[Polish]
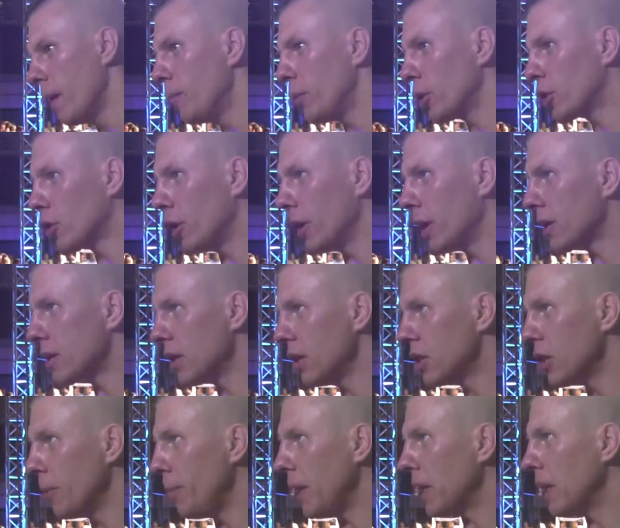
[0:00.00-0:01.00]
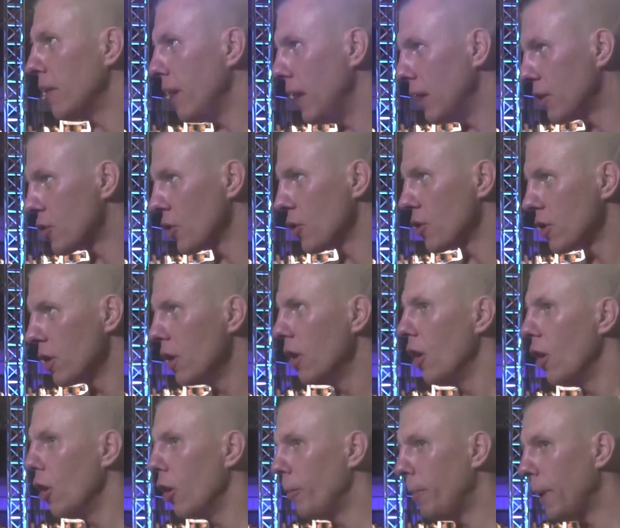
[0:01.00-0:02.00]
pod koniec listopada walczysz
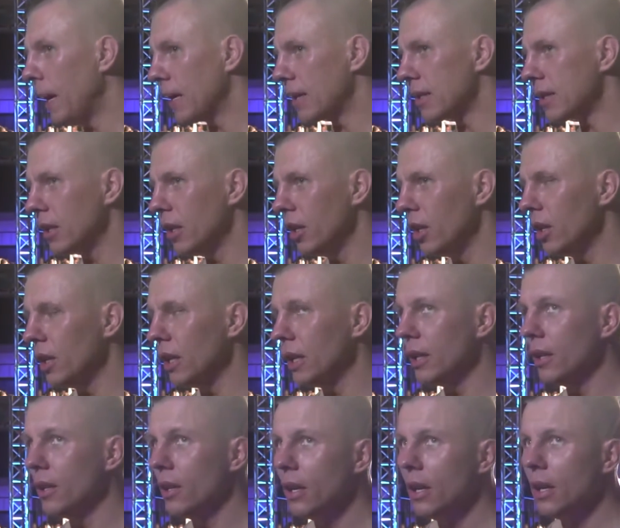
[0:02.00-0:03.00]
o pas i